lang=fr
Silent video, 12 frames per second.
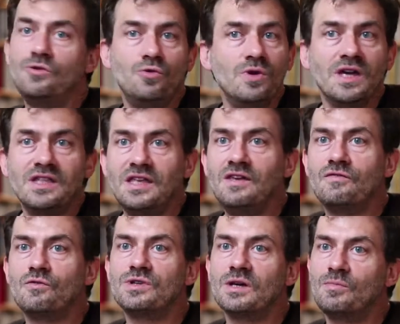
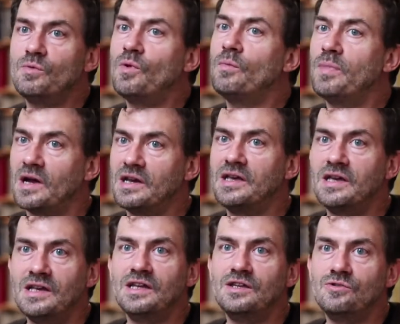éducative tout simplement par les,